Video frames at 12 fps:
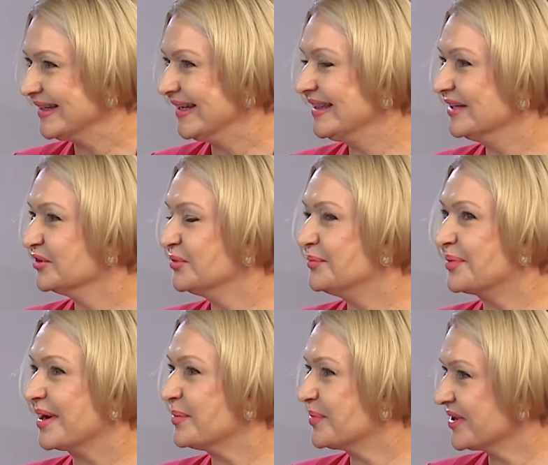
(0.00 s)
Это вот
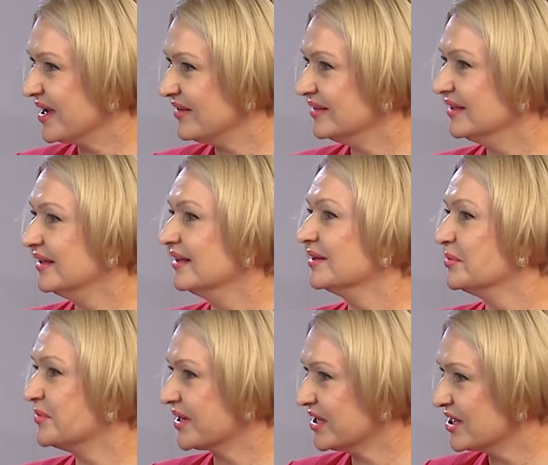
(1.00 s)
про правила
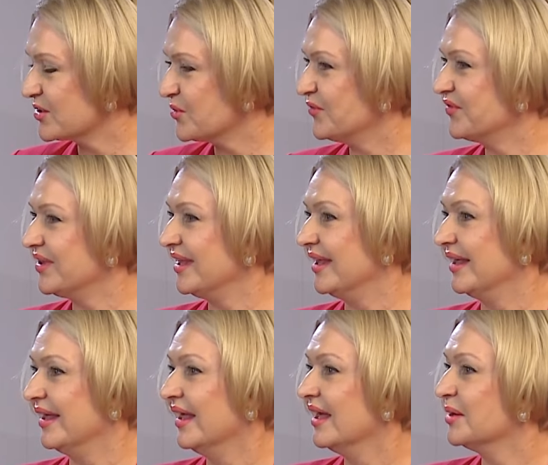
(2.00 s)

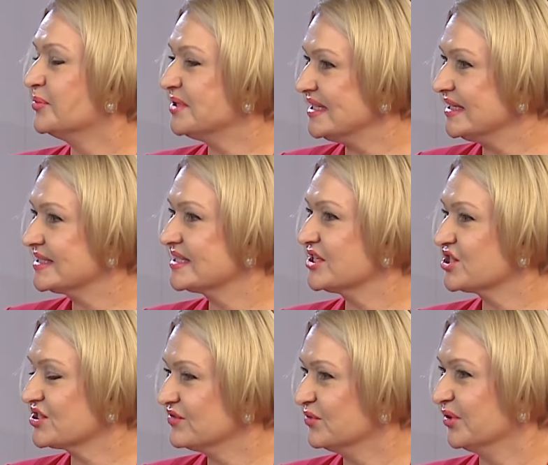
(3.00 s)
маркировки птиц и
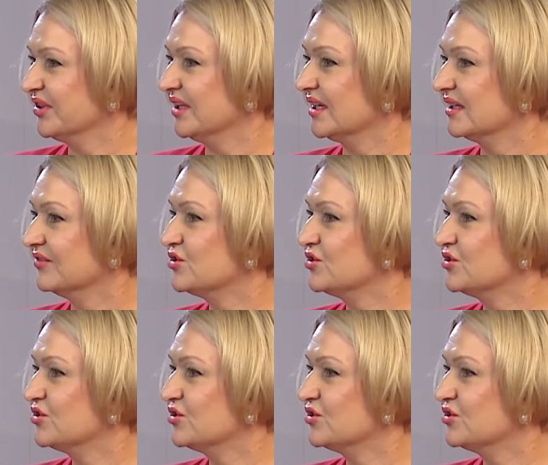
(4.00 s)
животных.